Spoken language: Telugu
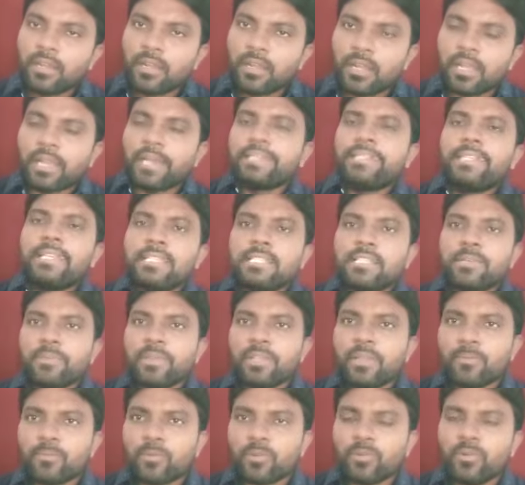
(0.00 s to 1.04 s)
ఇంకా అదే
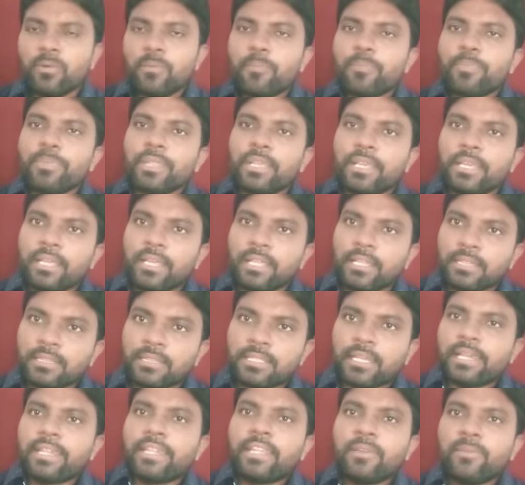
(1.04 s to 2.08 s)
సమయంలో
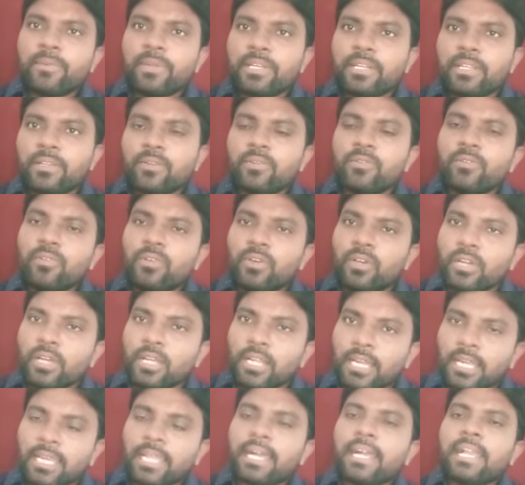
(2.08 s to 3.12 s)
తానేమంటారు
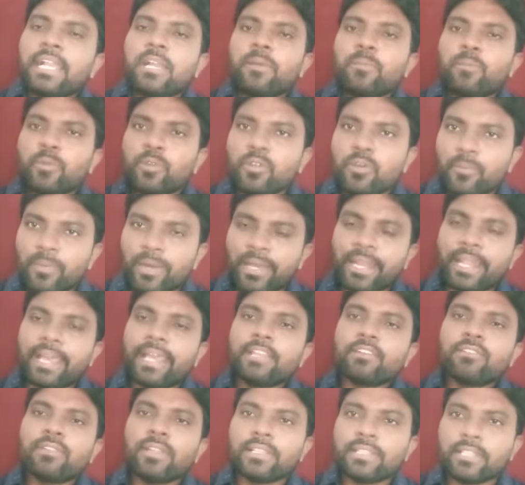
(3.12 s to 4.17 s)
లాకప్లో మా
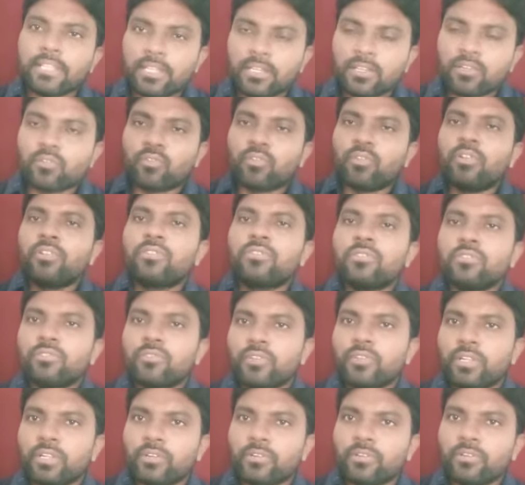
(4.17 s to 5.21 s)
నాయకులందరినీ కొడుతూ
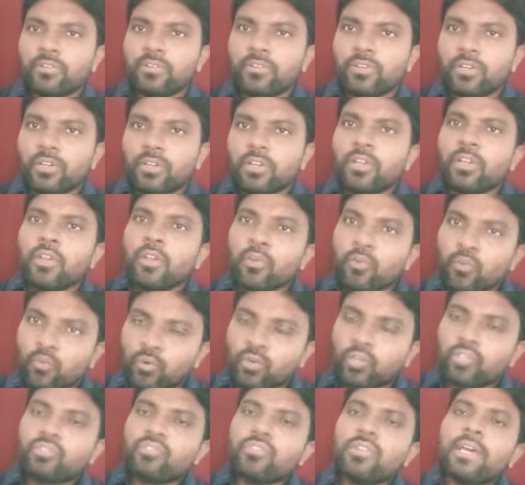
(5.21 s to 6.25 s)
ఉన్నారు
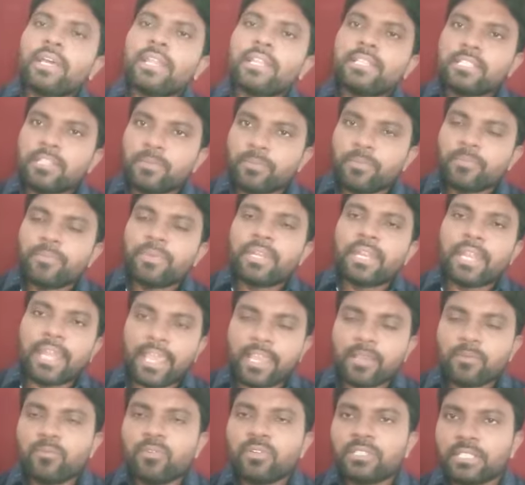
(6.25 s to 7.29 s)
కొడుతున్నారని చెప్పి మీరు
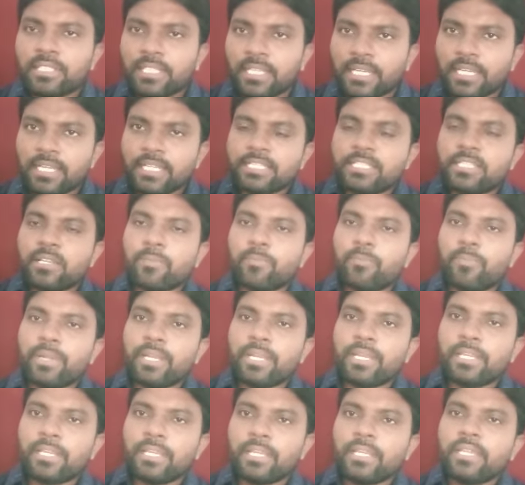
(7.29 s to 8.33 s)
న్యాయమూర్తి దగ్గర
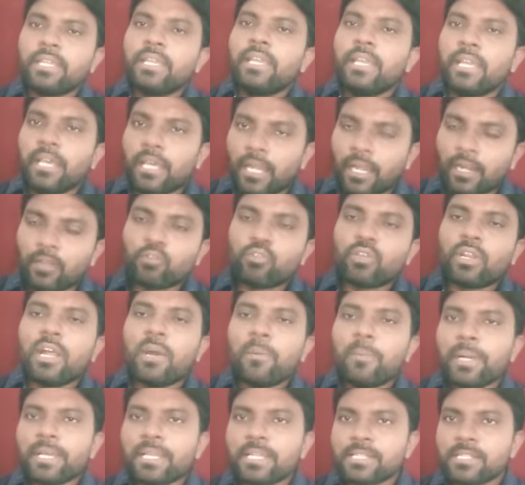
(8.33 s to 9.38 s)
చెప్పండి
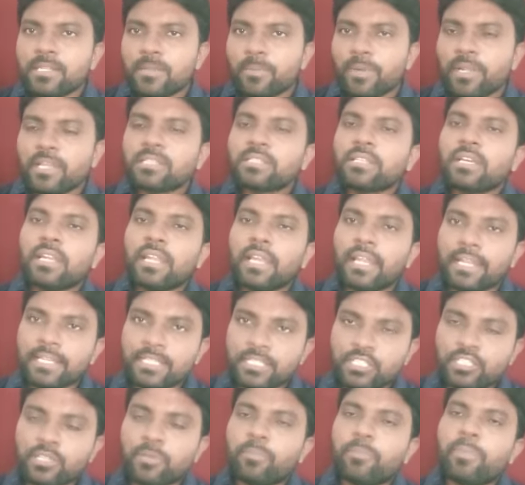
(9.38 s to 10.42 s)
రఘురామకృష్ణంరాజు గారు అలా
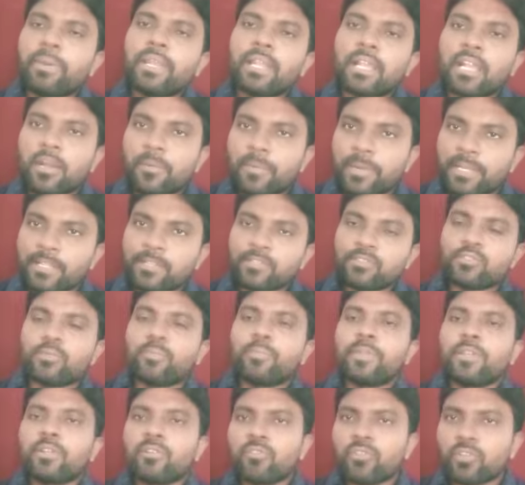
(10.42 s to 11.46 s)
చెప్పారు కాబట్టి
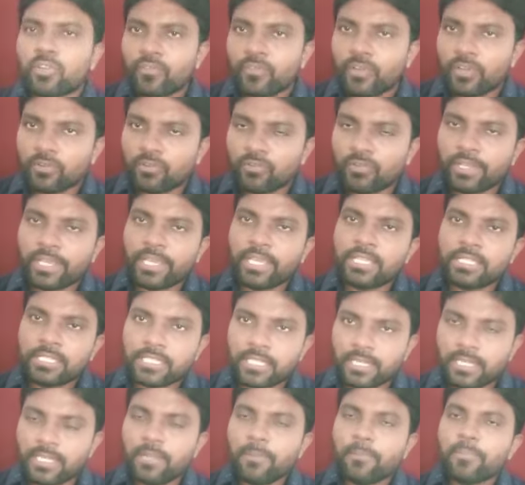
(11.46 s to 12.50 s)
సుప్రీంకోర్టు వరకు కేసు
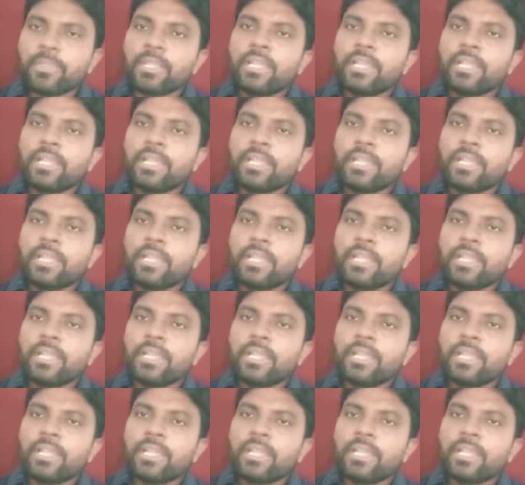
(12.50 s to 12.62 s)
వెళ్ళి